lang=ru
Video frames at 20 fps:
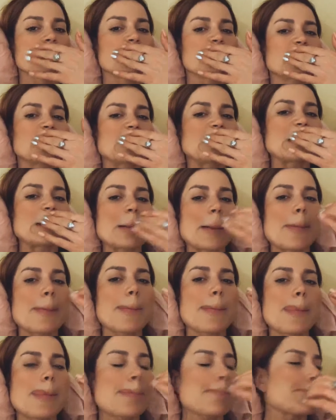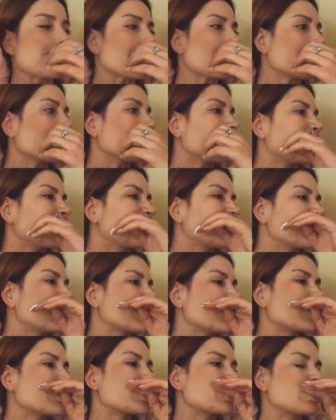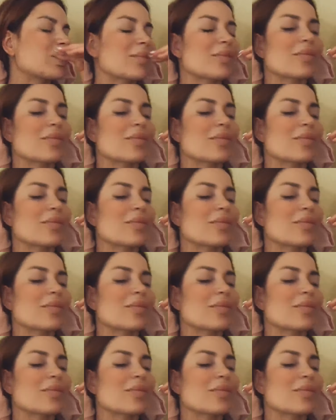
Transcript: Ой, я знаю, я у тебя брал велик как-то.